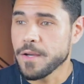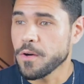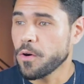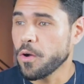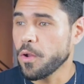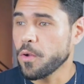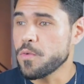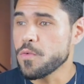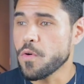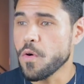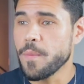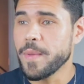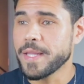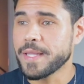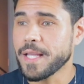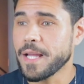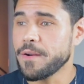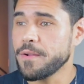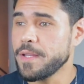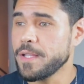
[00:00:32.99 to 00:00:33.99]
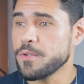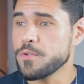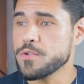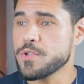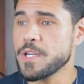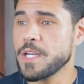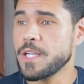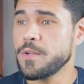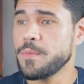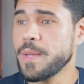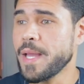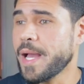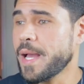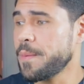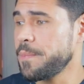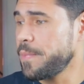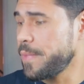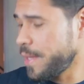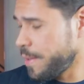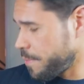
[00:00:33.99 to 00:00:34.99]
Coloca um comentário aí elogiando minha,
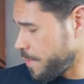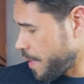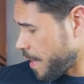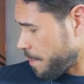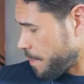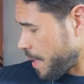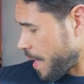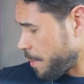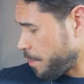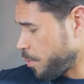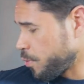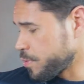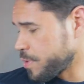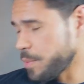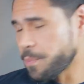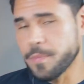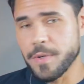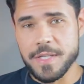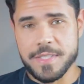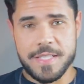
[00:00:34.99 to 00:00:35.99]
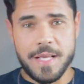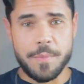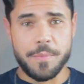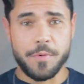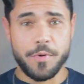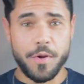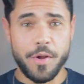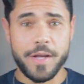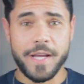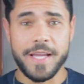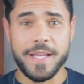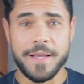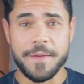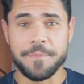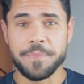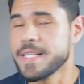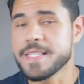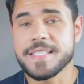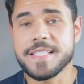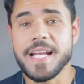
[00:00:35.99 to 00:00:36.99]
minha, minha, minha, blusa, por exemplo. Coloca aí.
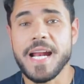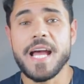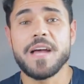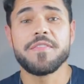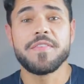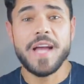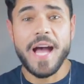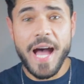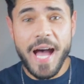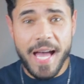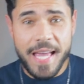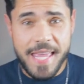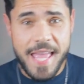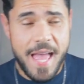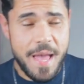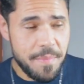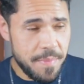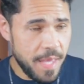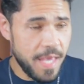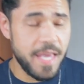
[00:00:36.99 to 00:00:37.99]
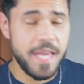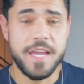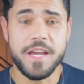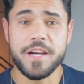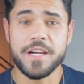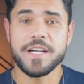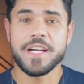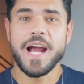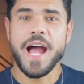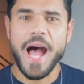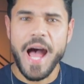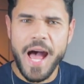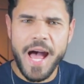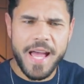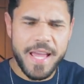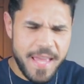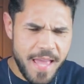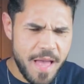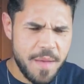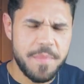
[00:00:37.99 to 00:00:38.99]
Escreve I am here,
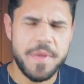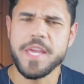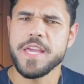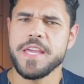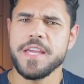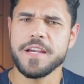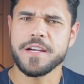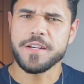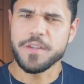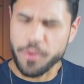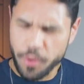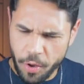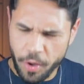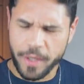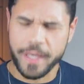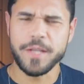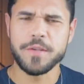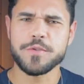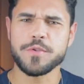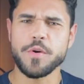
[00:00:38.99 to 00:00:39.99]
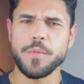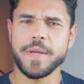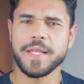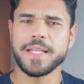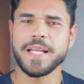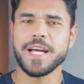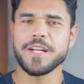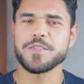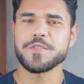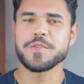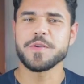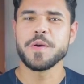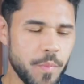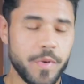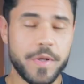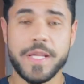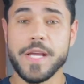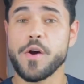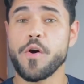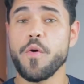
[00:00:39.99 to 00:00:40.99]
I am here. Coloca aí nos comentários,
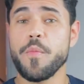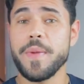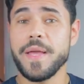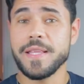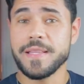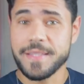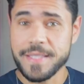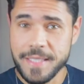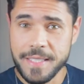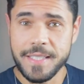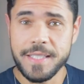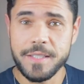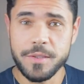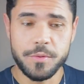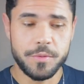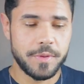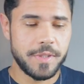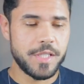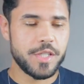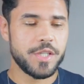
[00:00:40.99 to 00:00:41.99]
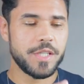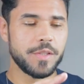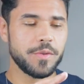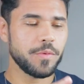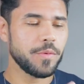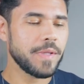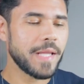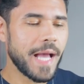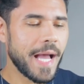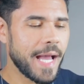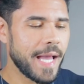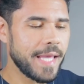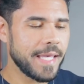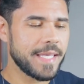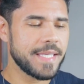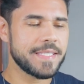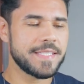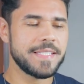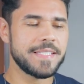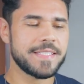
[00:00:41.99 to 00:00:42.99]
porque comentando, deixando o
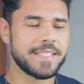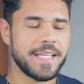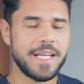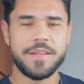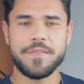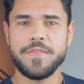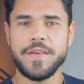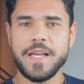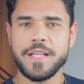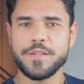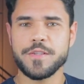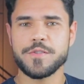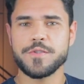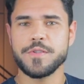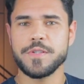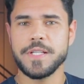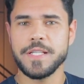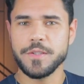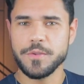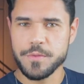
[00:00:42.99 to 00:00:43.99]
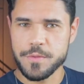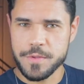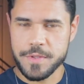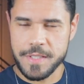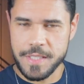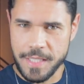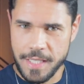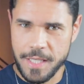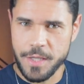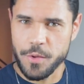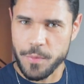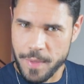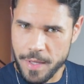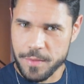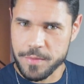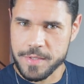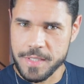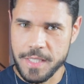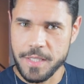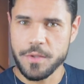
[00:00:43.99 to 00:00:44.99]
like, se inscrevendo, acionando o sininho, o
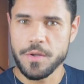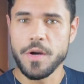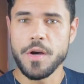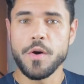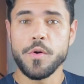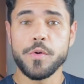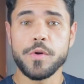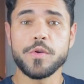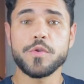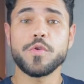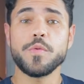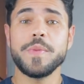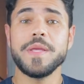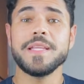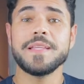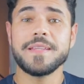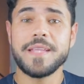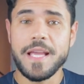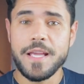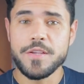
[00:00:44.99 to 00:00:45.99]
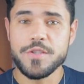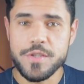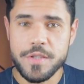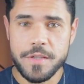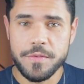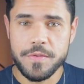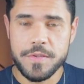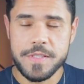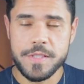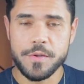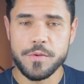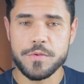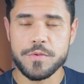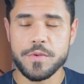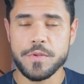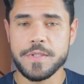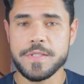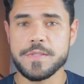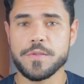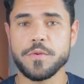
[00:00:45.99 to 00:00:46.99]
belzinho, o YouTube entende que você
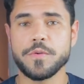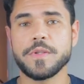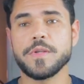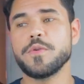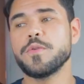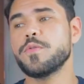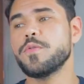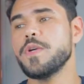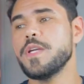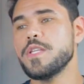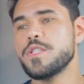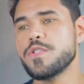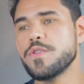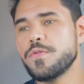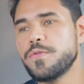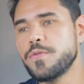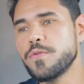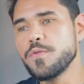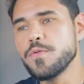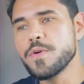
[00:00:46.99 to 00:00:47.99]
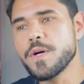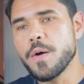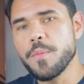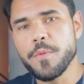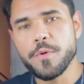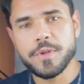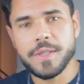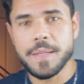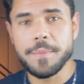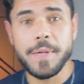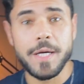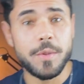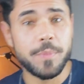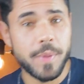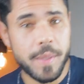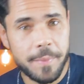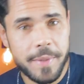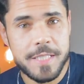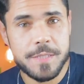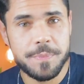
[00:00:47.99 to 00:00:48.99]
gostou desse conteúdo e divulga o meu trabalho
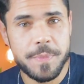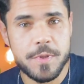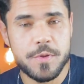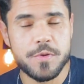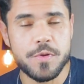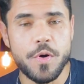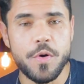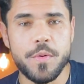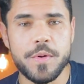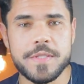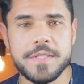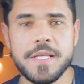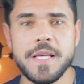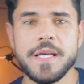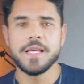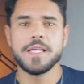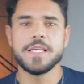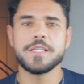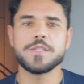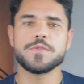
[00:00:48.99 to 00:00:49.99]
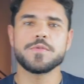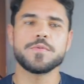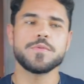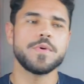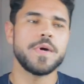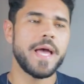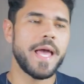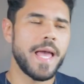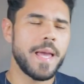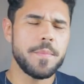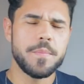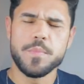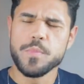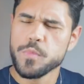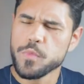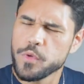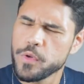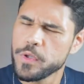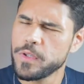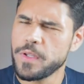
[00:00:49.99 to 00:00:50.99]
para mais pessoas. Isso é
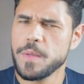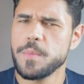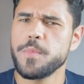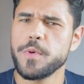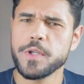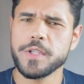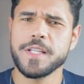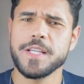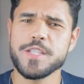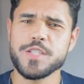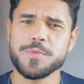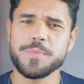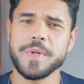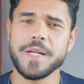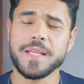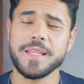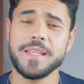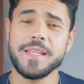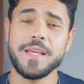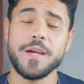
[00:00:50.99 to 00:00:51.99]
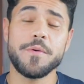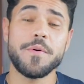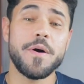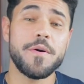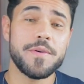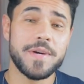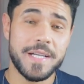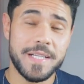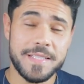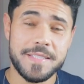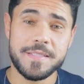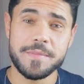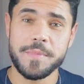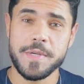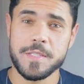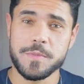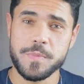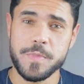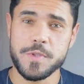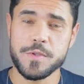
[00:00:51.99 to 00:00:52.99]
muito importante para que eu alcance
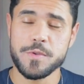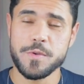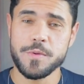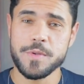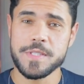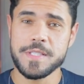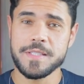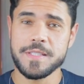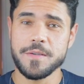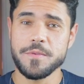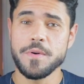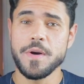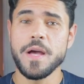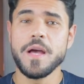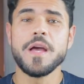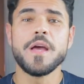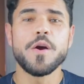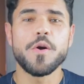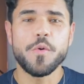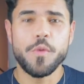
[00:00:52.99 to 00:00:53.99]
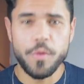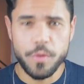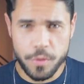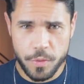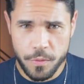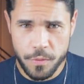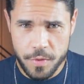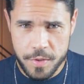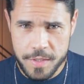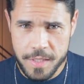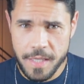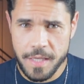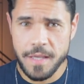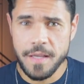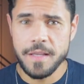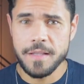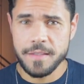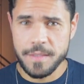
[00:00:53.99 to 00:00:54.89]
mais pessoas. Então, eu conto com você.